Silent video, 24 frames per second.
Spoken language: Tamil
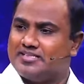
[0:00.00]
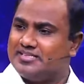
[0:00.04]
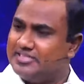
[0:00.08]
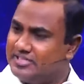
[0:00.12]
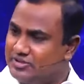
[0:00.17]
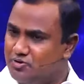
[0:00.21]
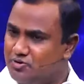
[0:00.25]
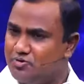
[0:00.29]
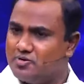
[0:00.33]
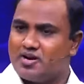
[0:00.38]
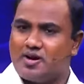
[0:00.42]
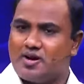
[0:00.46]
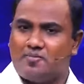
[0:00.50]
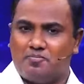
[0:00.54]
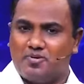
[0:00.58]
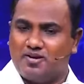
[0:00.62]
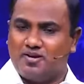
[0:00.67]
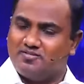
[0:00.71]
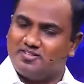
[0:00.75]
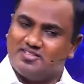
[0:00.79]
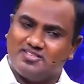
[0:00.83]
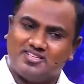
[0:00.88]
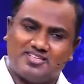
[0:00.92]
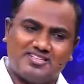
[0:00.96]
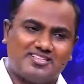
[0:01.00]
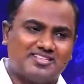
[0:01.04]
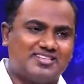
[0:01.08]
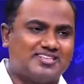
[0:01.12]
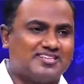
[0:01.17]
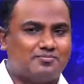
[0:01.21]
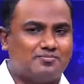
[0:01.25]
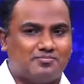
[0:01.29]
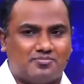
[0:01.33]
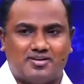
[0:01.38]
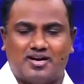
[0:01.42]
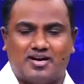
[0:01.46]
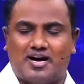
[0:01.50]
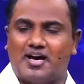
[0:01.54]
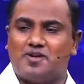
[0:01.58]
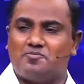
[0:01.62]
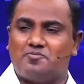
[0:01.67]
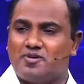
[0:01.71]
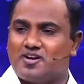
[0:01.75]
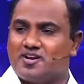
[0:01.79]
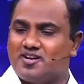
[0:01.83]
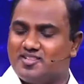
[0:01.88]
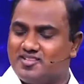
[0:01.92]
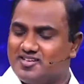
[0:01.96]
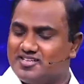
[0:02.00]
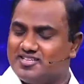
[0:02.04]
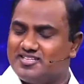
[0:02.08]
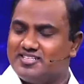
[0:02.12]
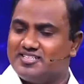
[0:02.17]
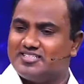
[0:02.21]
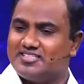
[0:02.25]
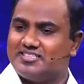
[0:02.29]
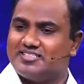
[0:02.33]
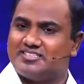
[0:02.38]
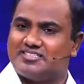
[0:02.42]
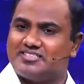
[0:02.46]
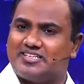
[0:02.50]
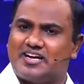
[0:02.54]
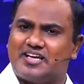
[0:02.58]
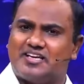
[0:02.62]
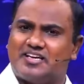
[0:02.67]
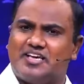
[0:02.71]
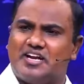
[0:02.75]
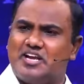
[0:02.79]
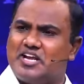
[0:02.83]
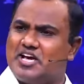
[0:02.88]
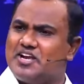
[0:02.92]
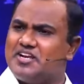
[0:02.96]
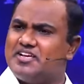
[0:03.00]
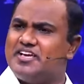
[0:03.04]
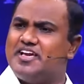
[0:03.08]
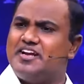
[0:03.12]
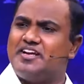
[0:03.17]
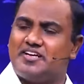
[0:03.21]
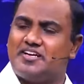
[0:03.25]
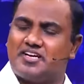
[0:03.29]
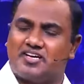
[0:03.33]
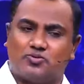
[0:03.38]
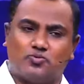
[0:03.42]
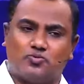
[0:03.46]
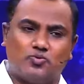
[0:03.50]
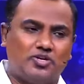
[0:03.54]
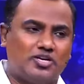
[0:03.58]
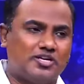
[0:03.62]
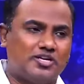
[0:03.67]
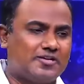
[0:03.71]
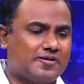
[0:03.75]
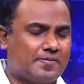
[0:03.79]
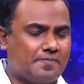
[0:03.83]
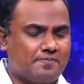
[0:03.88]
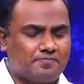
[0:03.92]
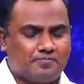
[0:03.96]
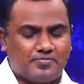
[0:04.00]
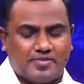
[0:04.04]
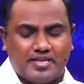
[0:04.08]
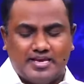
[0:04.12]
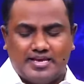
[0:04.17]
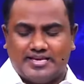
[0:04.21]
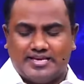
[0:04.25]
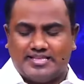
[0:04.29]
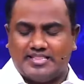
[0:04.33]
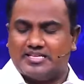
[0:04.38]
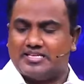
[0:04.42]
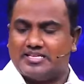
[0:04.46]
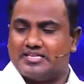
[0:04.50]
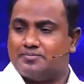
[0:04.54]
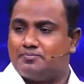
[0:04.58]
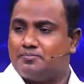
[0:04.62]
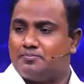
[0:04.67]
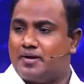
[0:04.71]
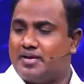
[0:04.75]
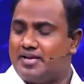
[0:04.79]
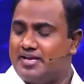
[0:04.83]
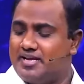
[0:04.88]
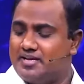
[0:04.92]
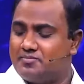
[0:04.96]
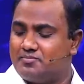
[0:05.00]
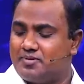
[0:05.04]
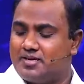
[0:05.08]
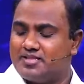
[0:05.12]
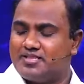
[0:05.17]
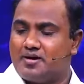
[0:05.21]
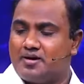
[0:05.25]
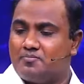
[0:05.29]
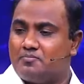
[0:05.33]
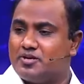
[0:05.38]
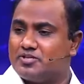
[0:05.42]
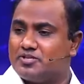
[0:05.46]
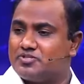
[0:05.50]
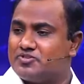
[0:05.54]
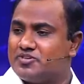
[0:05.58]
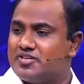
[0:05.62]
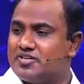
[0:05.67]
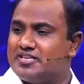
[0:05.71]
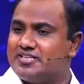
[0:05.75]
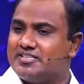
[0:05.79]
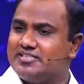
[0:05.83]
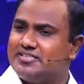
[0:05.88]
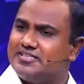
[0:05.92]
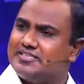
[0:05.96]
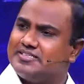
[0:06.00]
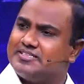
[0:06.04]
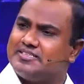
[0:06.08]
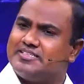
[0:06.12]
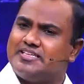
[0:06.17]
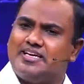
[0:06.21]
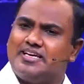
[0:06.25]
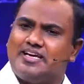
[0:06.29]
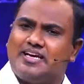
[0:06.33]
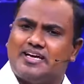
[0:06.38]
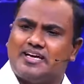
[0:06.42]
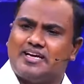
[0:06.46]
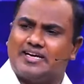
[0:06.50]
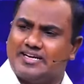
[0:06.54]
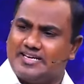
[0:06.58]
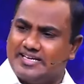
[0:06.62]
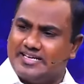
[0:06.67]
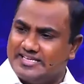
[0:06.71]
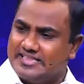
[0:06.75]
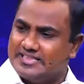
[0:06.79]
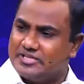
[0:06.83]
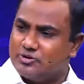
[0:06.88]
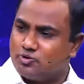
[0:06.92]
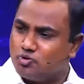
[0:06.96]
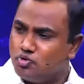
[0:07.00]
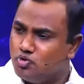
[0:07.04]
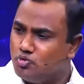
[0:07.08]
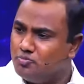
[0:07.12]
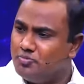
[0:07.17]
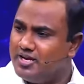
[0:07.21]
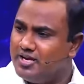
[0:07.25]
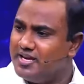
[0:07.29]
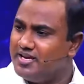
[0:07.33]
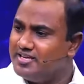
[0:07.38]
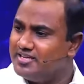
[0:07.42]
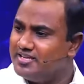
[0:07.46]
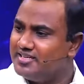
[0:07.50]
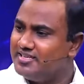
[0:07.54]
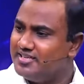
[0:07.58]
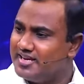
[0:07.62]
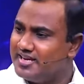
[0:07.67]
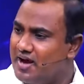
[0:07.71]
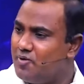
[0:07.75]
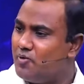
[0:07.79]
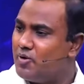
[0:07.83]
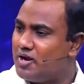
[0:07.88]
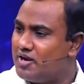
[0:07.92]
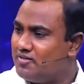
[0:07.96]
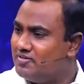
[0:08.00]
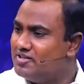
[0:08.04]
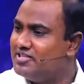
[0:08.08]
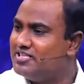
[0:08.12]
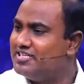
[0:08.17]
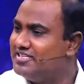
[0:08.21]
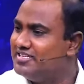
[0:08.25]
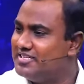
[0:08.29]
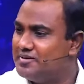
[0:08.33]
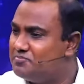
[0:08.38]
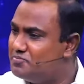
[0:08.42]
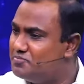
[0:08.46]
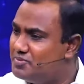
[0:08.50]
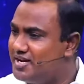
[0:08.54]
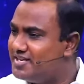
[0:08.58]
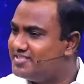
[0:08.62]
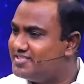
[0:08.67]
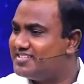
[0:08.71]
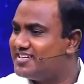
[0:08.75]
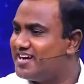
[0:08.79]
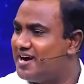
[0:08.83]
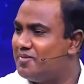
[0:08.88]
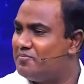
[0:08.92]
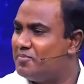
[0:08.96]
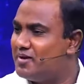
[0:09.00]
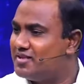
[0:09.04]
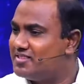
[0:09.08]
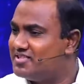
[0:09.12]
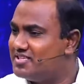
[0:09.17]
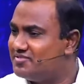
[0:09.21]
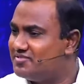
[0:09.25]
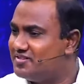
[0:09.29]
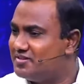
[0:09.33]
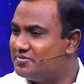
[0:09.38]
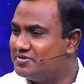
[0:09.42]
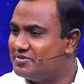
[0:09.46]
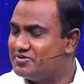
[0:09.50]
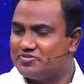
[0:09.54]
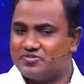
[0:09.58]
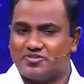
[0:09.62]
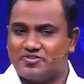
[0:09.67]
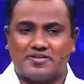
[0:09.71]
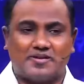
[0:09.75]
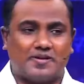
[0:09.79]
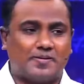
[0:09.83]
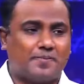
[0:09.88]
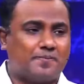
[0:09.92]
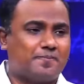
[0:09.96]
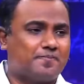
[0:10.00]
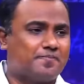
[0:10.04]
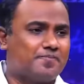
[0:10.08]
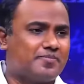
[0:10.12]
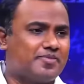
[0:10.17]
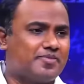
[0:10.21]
அந்த இன்னும் கப்பல் வந்து அந்த ஹார்பரில் தான் இருக்குது ஆனால் எல்லோரும் ஏறிட்டாங்க உள்ளே இந்த பையனை பார்த்து அப்பா சொன்னார் நீ இந்த ரூம்லேயே இரு நான் உன்னை வந்து எப்படியாச்சும் காப்பாற்றிடுவேன் அப்படின்னு சொன்னார்